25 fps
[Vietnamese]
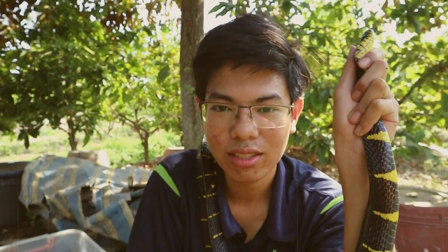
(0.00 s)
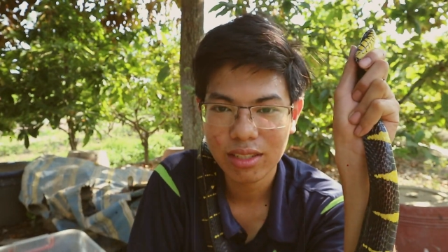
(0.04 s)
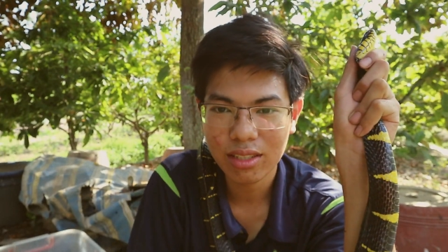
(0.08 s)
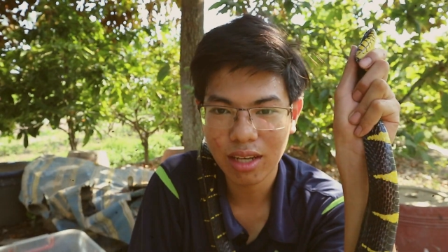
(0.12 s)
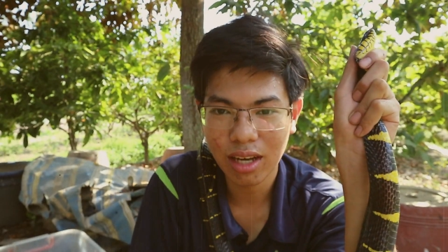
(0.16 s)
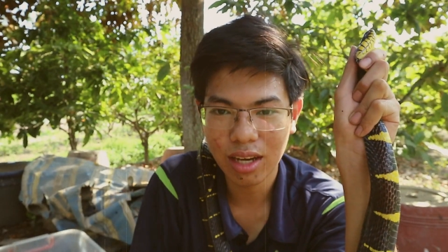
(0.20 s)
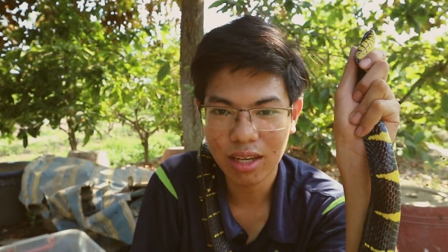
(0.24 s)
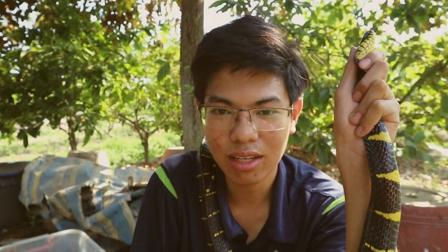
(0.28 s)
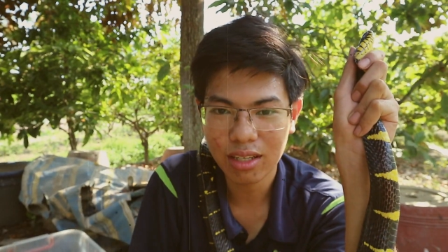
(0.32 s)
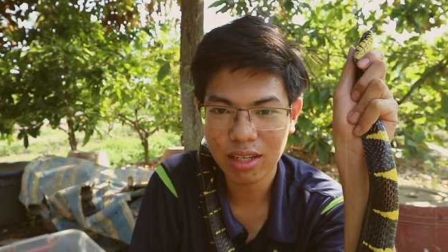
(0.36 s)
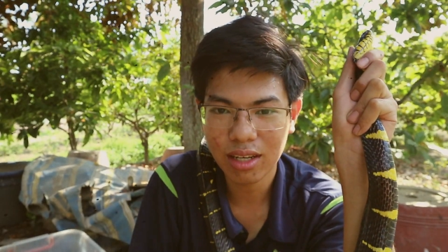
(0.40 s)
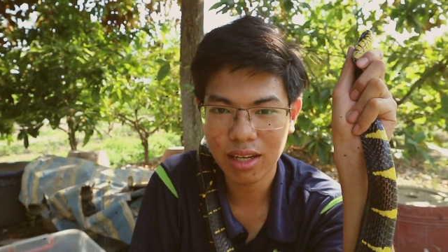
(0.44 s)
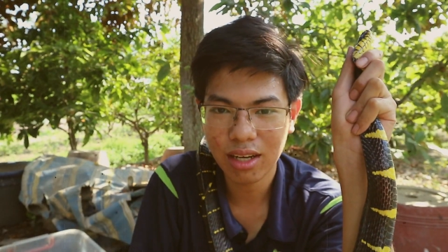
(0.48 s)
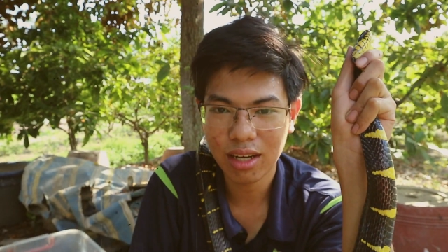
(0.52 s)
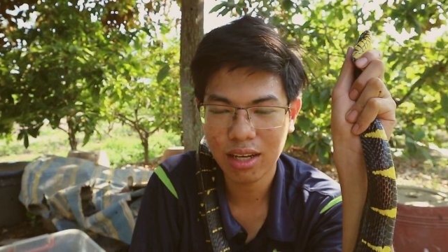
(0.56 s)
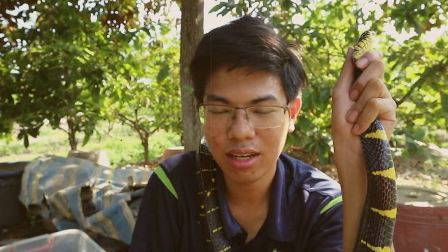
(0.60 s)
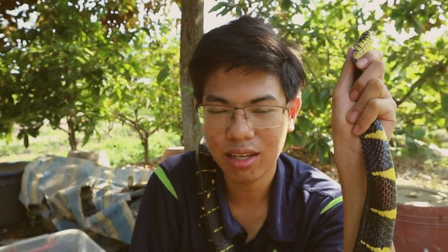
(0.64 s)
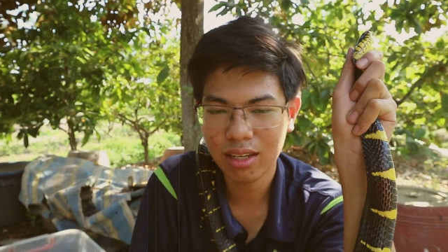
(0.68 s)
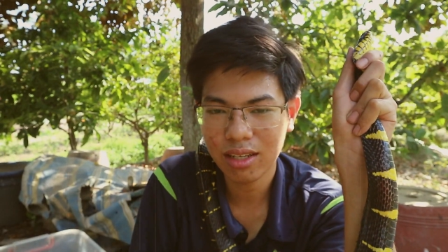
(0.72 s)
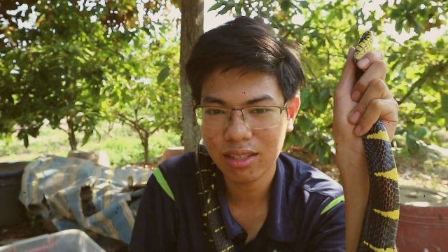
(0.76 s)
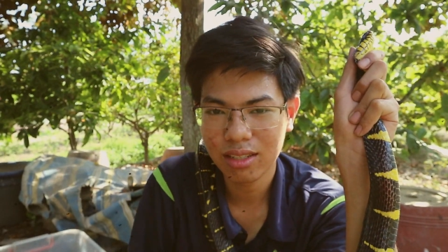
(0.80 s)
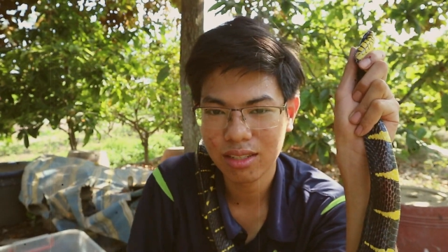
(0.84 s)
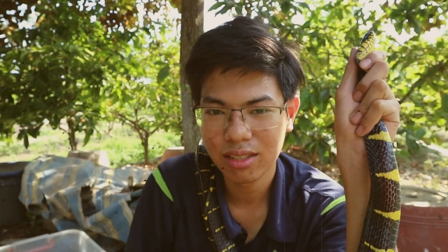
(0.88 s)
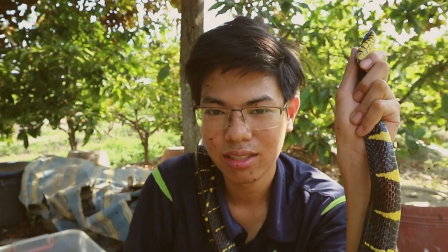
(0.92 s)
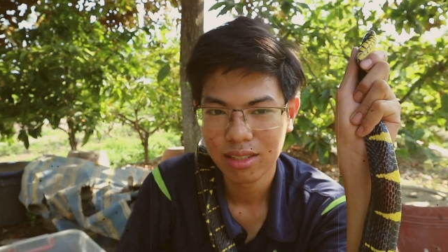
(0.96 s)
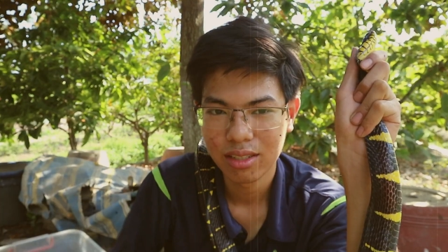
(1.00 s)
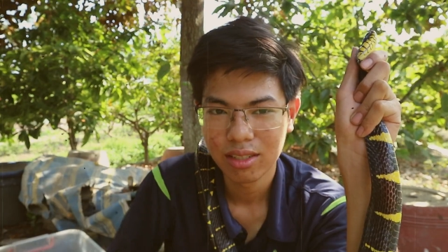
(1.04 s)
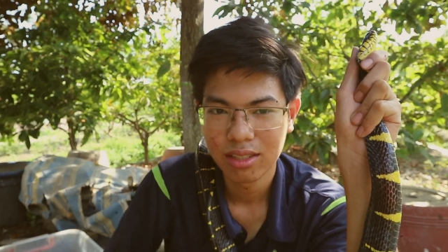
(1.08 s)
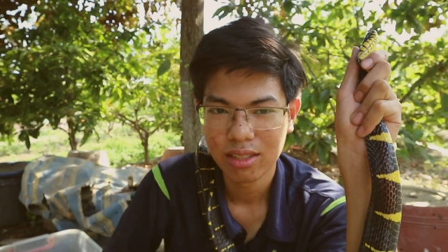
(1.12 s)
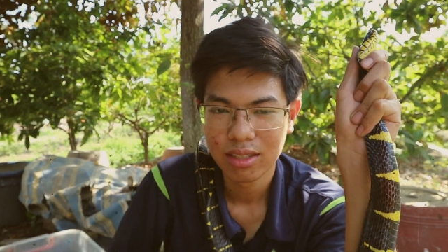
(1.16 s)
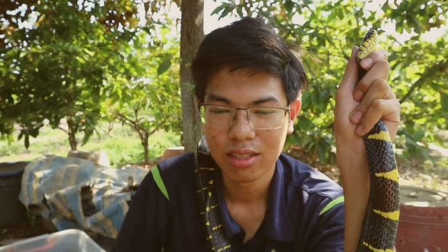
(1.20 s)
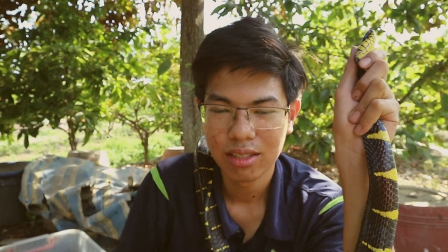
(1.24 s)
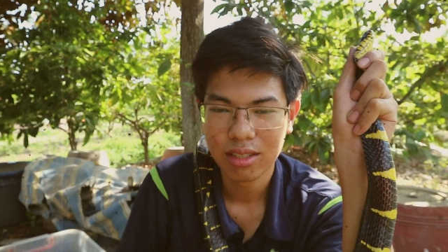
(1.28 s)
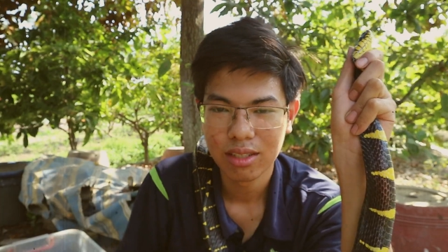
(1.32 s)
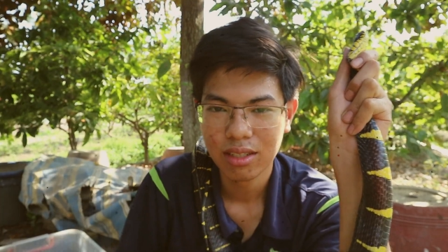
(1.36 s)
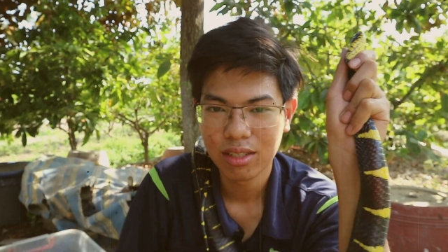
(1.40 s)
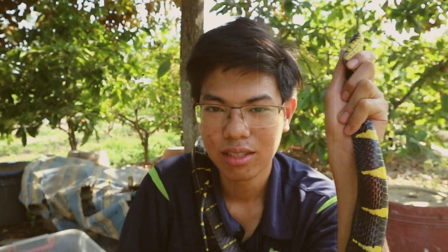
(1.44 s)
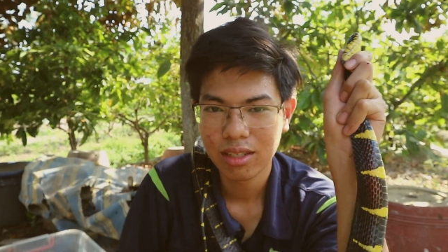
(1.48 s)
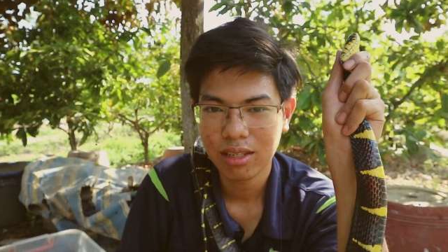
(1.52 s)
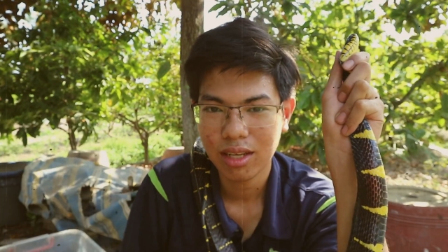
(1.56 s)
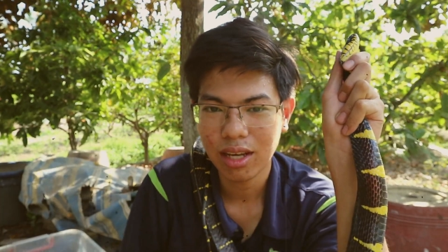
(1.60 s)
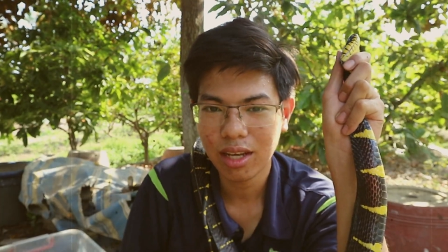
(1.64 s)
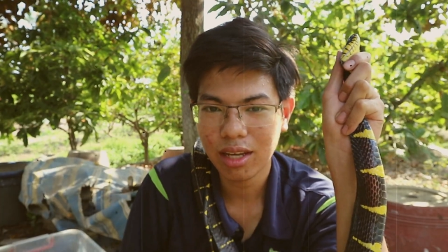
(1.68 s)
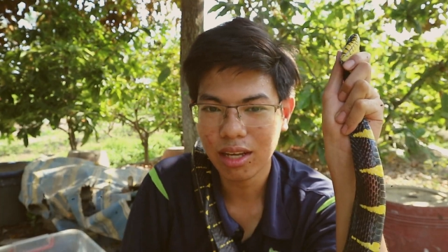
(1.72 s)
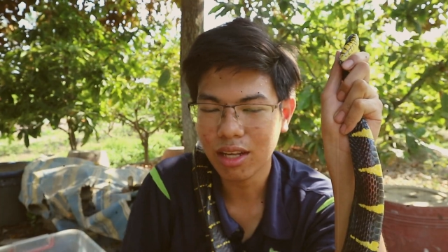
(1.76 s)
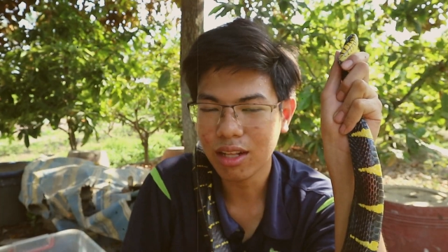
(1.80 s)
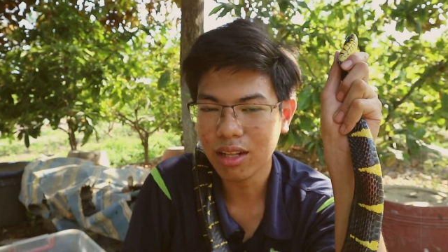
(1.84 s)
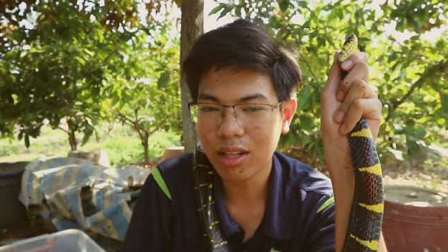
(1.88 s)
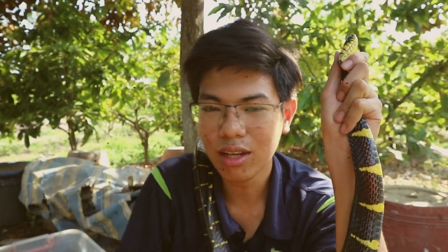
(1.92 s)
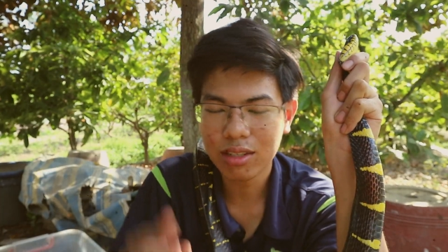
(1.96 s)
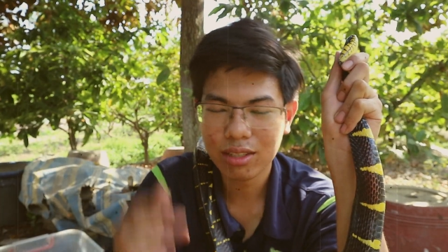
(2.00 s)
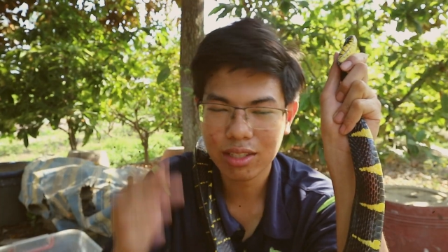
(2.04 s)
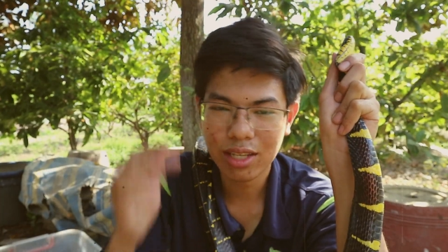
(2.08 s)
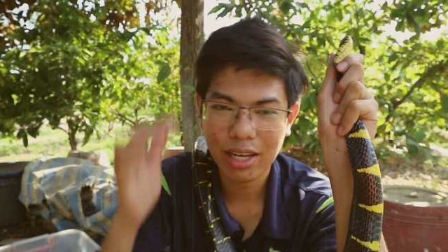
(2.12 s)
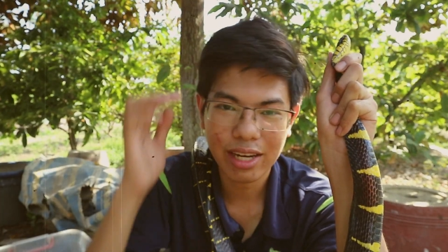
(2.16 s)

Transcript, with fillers: Nên à, cái kiến thức